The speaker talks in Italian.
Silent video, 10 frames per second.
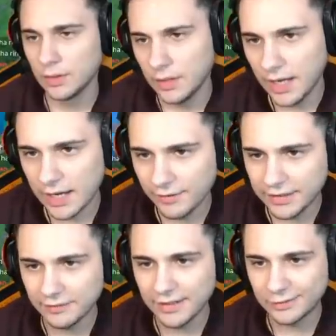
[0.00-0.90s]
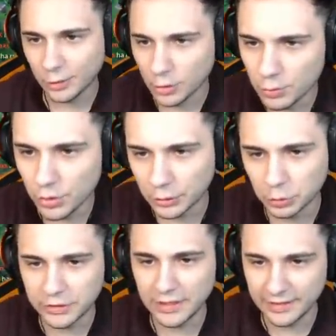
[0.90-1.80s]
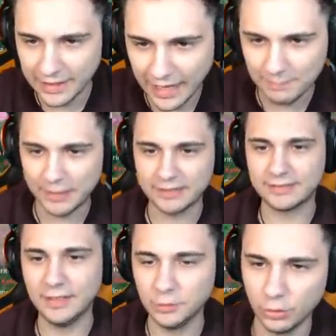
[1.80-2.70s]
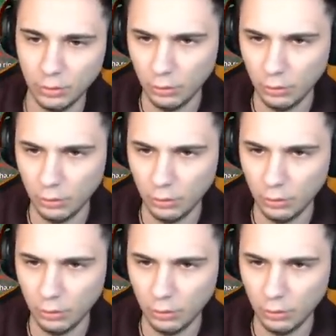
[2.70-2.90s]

Raga avete visto comunque tutte le crepe che stanno